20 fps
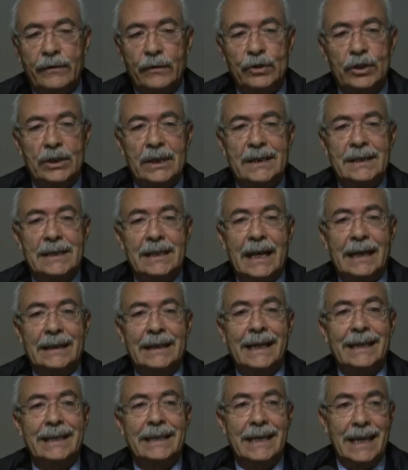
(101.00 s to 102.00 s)
fosse
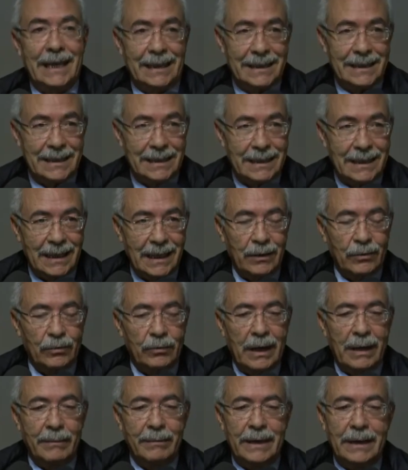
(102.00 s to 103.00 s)
stata chiesta
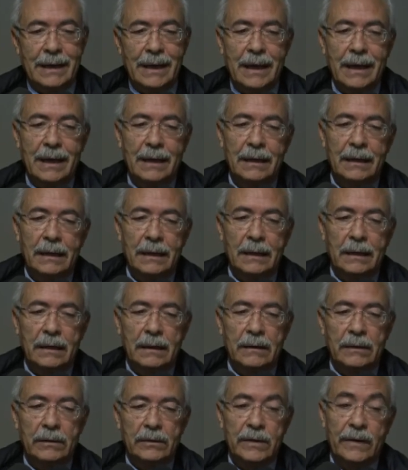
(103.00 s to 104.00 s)
una mia,
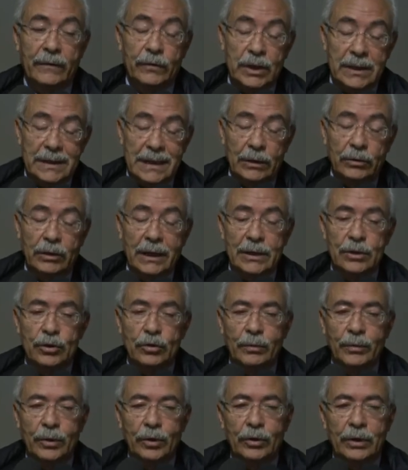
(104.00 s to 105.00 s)
se fosse stato
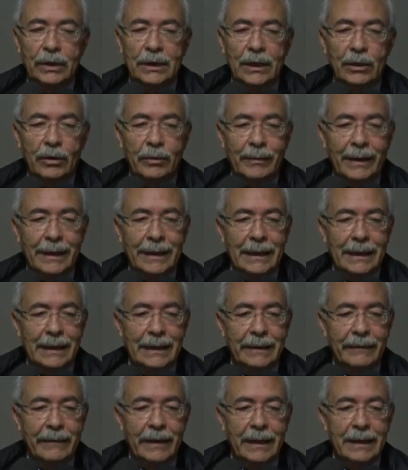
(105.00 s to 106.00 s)
chiesto un mio ritiro in
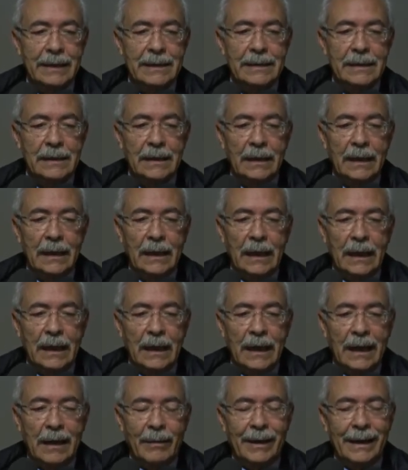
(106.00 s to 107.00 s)
maniera diversa.
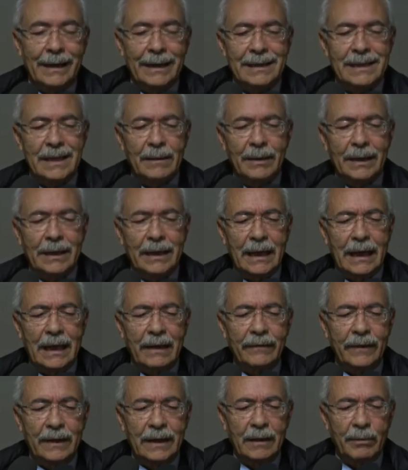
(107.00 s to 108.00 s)
L'amarezza perché
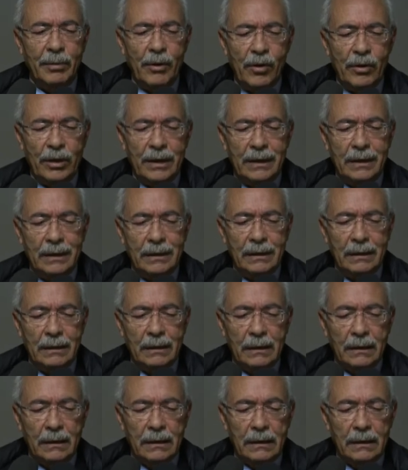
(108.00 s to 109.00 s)
alla fine poi,
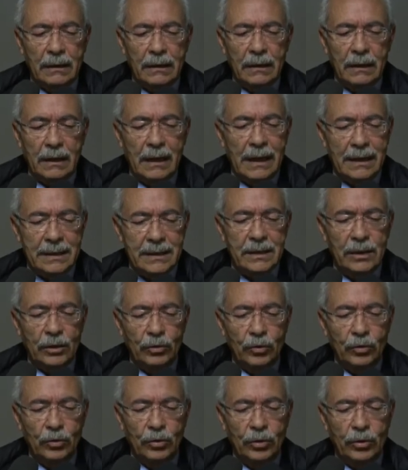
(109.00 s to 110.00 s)
eh, le
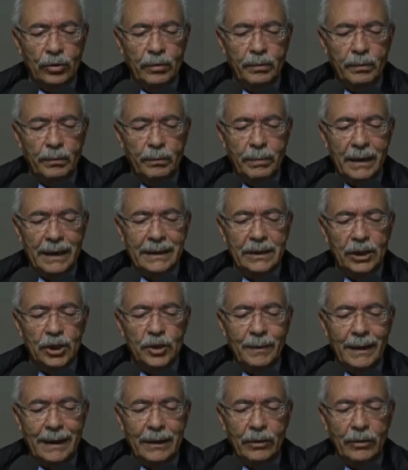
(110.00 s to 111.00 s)
assicuro,
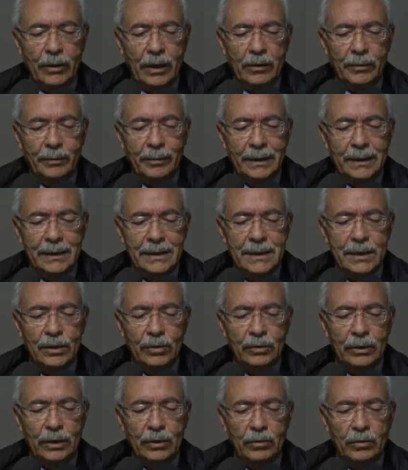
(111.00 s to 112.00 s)
partecipare a una
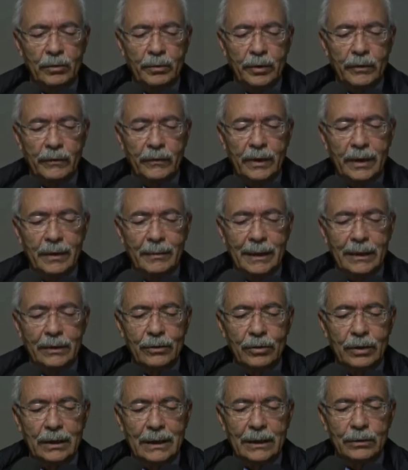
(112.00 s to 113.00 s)
competizione con un
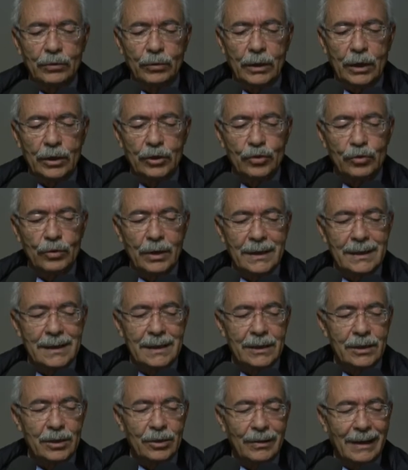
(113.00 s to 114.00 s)
provvedimento di natura
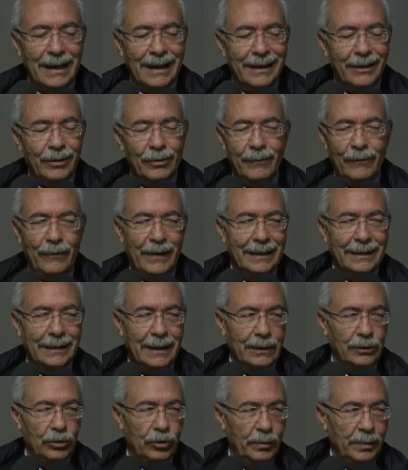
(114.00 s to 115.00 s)
giurisdizionale non fa
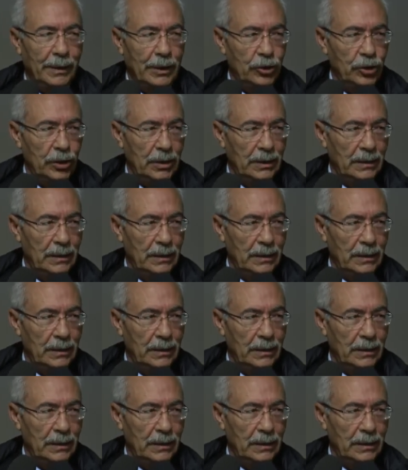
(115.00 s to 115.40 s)
tanto piacere.